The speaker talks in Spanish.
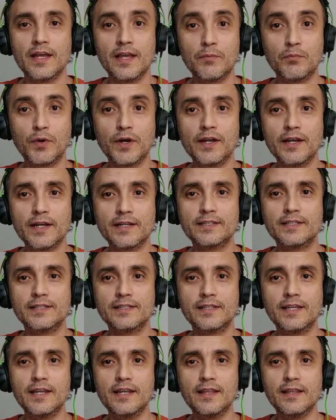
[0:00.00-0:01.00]
y pueden
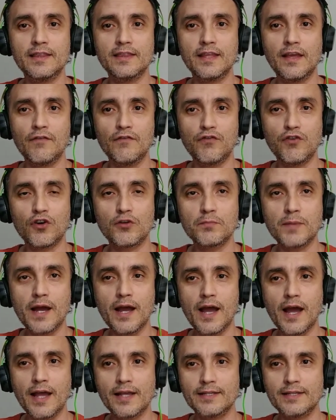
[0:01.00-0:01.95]
existir en forma